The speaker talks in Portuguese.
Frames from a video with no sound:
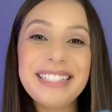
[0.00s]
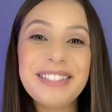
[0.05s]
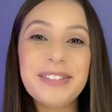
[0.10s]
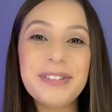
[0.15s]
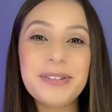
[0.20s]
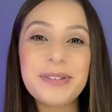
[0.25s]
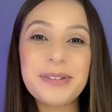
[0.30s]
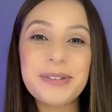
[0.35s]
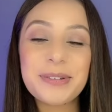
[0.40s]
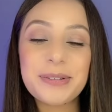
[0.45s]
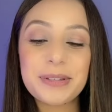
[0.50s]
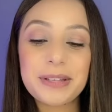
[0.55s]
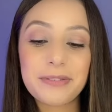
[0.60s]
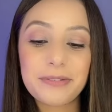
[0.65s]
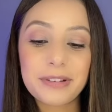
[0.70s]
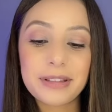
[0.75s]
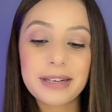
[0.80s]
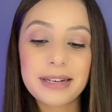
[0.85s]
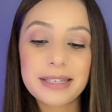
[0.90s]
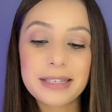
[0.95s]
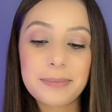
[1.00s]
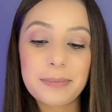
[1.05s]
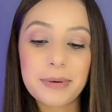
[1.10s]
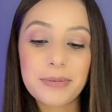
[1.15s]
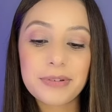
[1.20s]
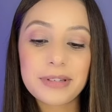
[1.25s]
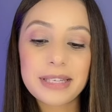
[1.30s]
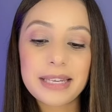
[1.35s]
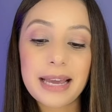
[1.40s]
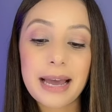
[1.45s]
do, vou trazer para
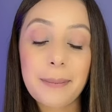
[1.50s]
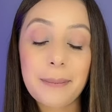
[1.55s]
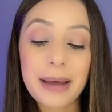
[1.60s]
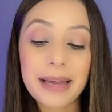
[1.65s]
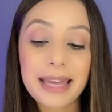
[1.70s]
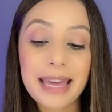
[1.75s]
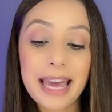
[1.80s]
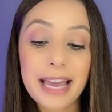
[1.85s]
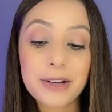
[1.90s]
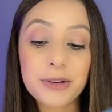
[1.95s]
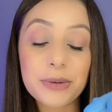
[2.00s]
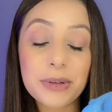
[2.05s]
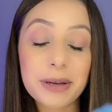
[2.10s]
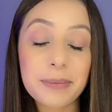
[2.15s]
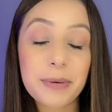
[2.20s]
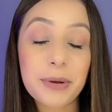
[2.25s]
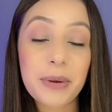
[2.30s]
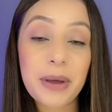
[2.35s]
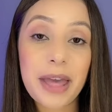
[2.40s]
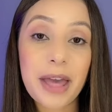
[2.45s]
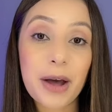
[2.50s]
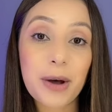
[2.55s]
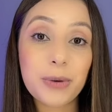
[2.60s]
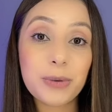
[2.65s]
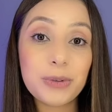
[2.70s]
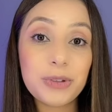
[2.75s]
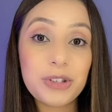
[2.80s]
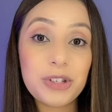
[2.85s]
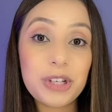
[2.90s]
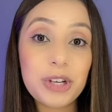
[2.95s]
você a maquete do tamanho
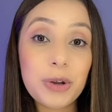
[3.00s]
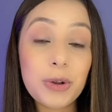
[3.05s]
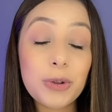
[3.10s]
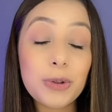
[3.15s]
real de